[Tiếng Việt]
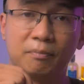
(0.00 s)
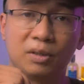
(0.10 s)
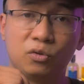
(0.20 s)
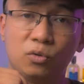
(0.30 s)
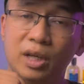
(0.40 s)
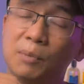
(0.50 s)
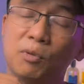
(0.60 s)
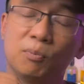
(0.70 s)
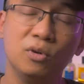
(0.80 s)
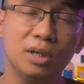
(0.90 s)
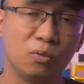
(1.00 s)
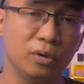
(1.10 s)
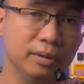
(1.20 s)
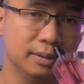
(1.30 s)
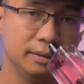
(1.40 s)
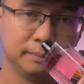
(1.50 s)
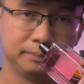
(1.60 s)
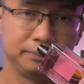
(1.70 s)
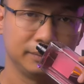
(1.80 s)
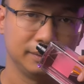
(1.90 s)
Mặc dù đây là một mùi hương của nữ,
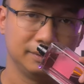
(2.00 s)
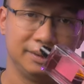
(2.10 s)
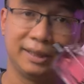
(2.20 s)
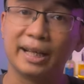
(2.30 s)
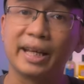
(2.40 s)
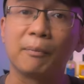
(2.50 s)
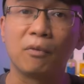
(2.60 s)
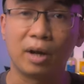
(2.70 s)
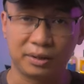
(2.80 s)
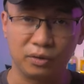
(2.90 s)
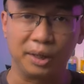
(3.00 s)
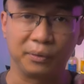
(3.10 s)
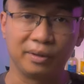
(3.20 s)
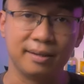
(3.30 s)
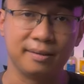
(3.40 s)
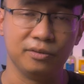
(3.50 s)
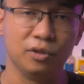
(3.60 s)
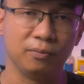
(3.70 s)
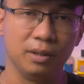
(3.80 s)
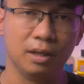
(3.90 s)
nhưng các anh em hoàn toàn có thể sử
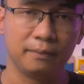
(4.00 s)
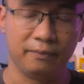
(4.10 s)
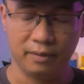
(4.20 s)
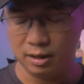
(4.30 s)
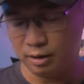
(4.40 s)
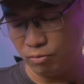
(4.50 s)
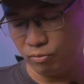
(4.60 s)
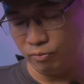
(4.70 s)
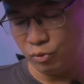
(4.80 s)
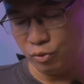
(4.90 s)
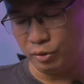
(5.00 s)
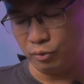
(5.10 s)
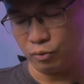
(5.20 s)
dụng được với tông mùi